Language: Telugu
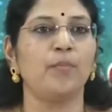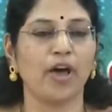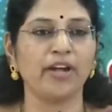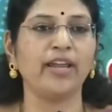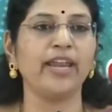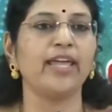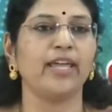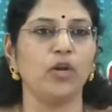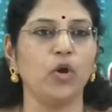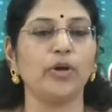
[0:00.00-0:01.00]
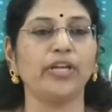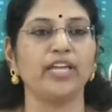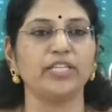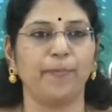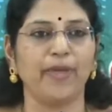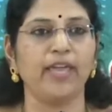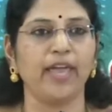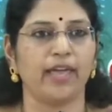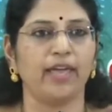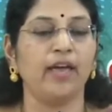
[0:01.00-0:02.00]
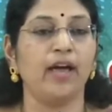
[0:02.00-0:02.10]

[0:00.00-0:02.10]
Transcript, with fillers: మొన్ననే లోకేష్ పిఏ